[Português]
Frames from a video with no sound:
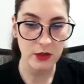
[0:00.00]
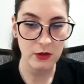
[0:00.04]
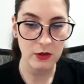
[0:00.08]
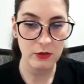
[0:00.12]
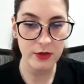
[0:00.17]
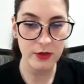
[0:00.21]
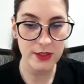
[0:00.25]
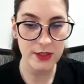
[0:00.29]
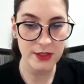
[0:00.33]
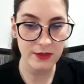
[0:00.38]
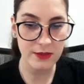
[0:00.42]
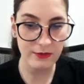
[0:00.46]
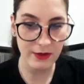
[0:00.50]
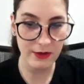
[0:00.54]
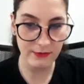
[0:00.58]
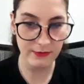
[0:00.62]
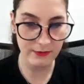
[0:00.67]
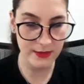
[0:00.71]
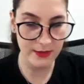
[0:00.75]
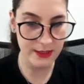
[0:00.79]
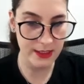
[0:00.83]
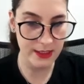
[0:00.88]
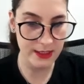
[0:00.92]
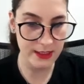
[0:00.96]
O que você vai
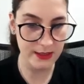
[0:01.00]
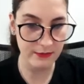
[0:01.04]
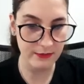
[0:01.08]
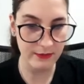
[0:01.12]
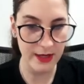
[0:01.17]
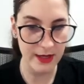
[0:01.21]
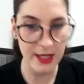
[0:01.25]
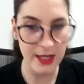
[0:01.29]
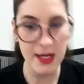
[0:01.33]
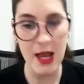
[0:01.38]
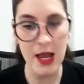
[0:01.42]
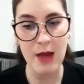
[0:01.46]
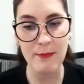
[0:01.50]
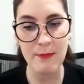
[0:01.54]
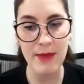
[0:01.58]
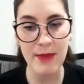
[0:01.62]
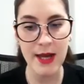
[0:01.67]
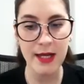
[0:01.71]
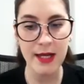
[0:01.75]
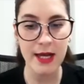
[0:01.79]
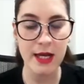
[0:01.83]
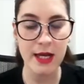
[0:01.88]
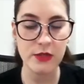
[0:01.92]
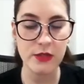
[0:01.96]
fazer? Você vai
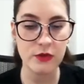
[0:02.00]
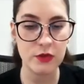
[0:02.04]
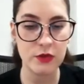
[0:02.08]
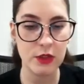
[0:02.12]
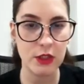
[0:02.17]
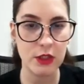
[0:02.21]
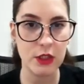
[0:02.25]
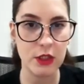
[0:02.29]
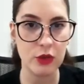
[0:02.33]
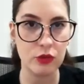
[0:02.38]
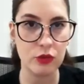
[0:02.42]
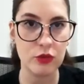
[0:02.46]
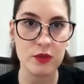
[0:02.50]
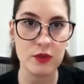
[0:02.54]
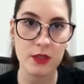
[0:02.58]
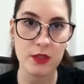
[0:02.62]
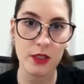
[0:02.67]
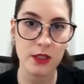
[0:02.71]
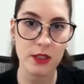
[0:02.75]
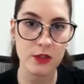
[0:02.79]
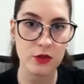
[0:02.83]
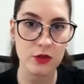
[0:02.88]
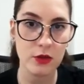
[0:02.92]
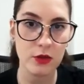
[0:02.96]
apagar isso daqui que eu estou
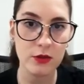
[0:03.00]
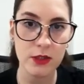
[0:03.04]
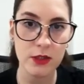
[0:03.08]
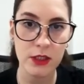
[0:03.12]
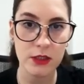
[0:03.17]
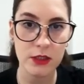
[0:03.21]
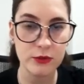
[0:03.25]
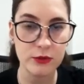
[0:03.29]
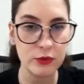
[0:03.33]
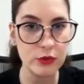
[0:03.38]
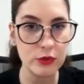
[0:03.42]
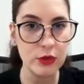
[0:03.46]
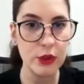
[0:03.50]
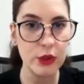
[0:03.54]
selecionando